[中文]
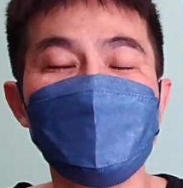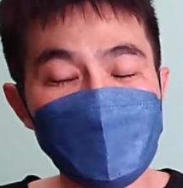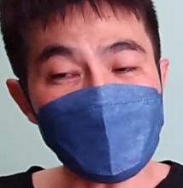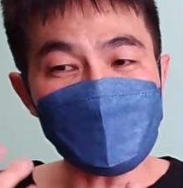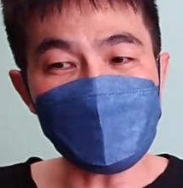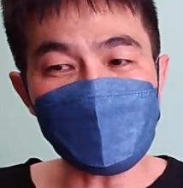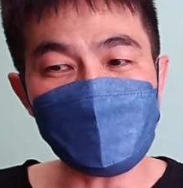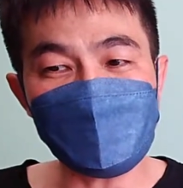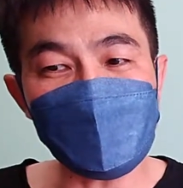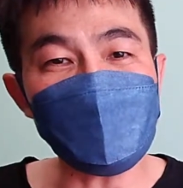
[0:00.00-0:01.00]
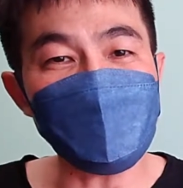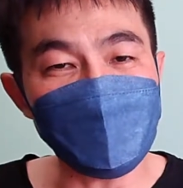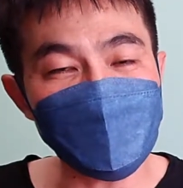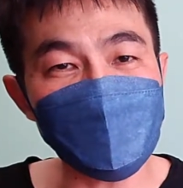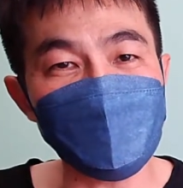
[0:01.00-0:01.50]
像这个这个
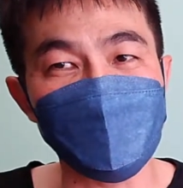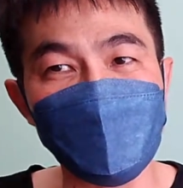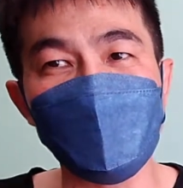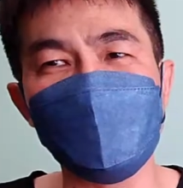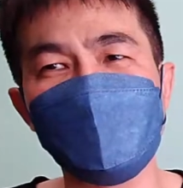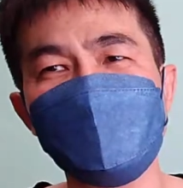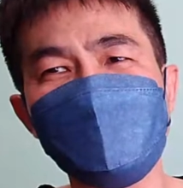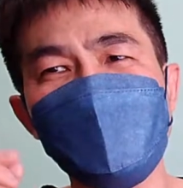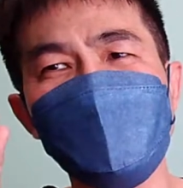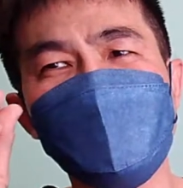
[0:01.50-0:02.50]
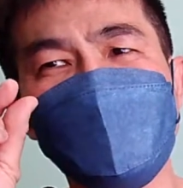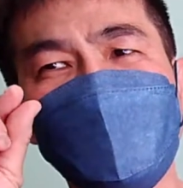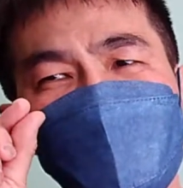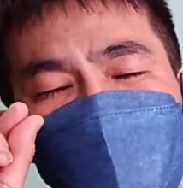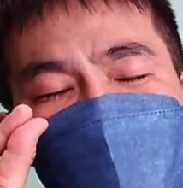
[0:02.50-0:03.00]
不适服，我可能稍微可
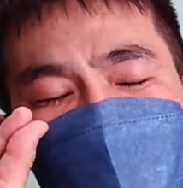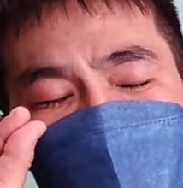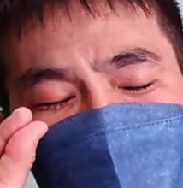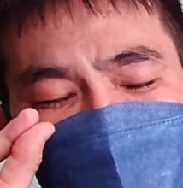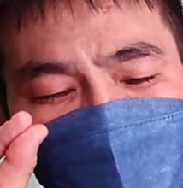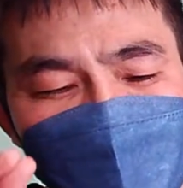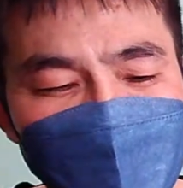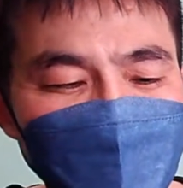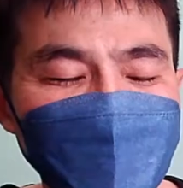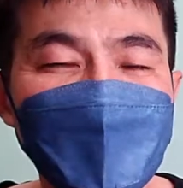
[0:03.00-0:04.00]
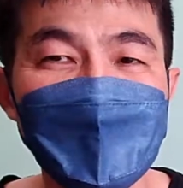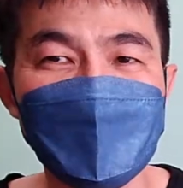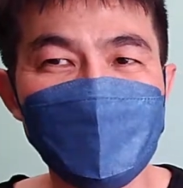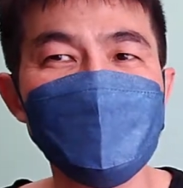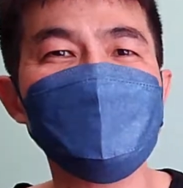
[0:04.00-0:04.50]
以体谅到一点，就是
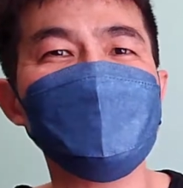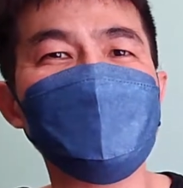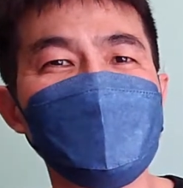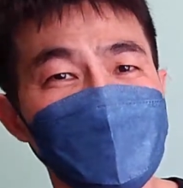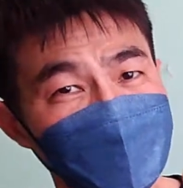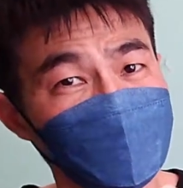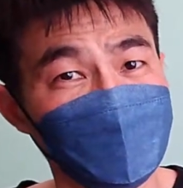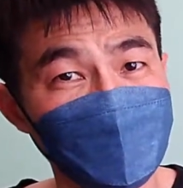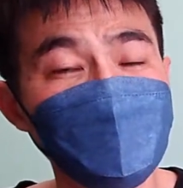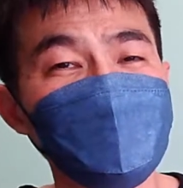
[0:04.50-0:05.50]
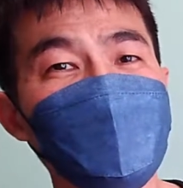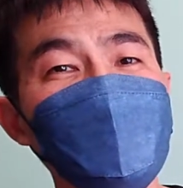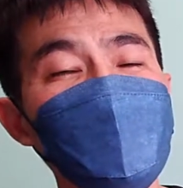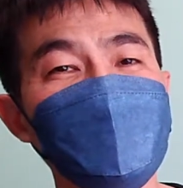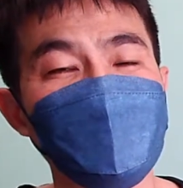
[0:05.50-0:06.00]
你们士官长可能不想要
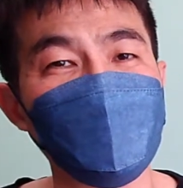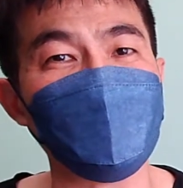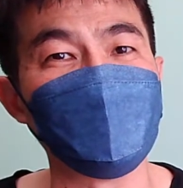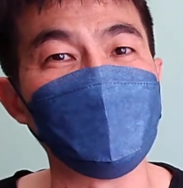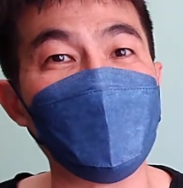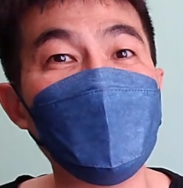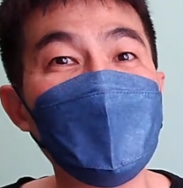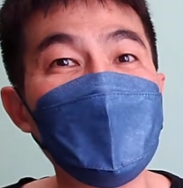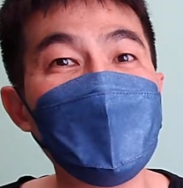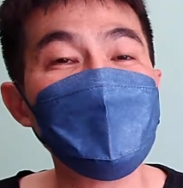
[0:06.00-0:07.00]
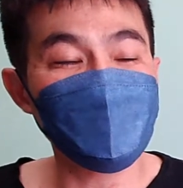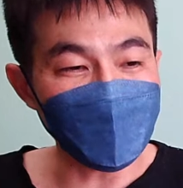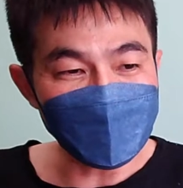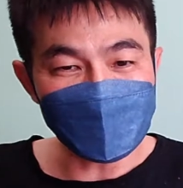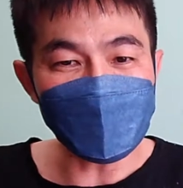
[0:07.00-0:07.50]
让你退伍了，
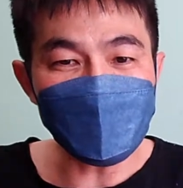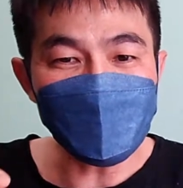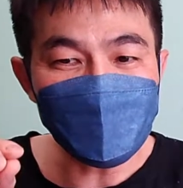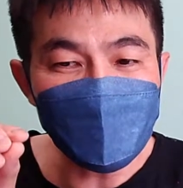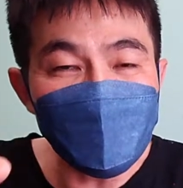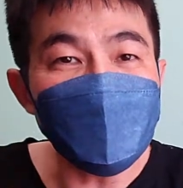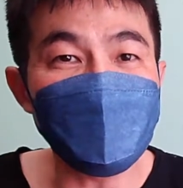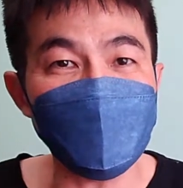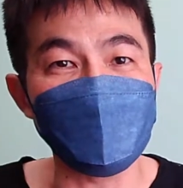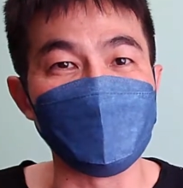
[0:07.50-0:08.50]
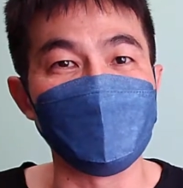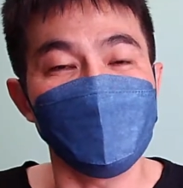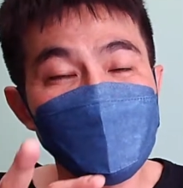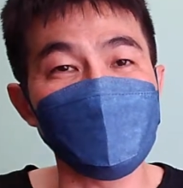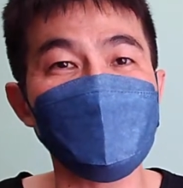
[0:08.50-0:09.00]
所以呢，他故意骗你。
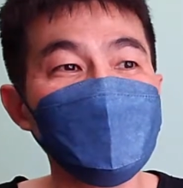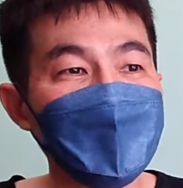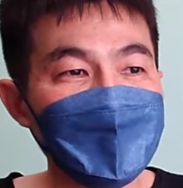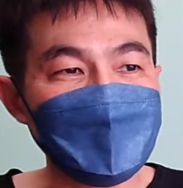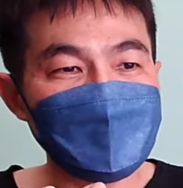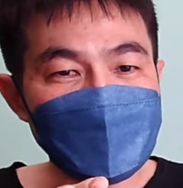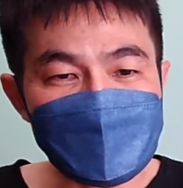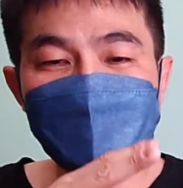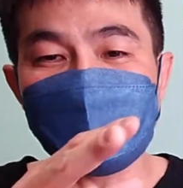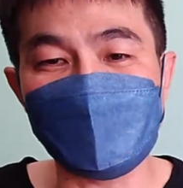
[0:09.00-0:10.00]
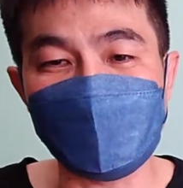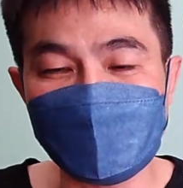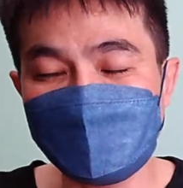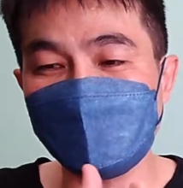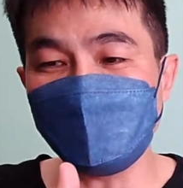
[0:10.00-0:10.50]
你可能在字里
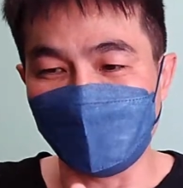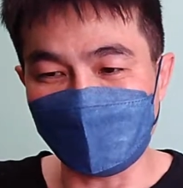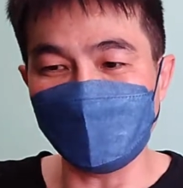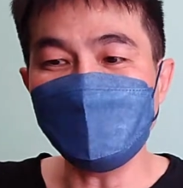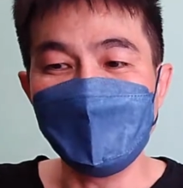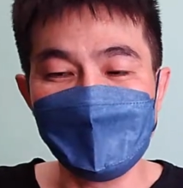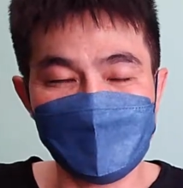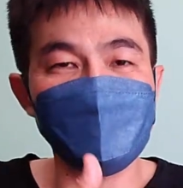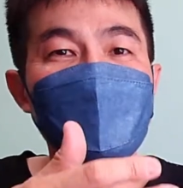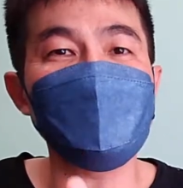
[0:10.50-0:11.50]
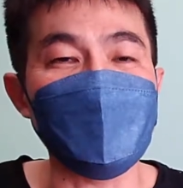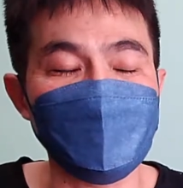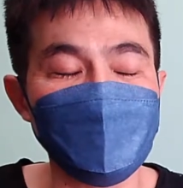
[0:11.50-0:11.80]
行间有跟士官长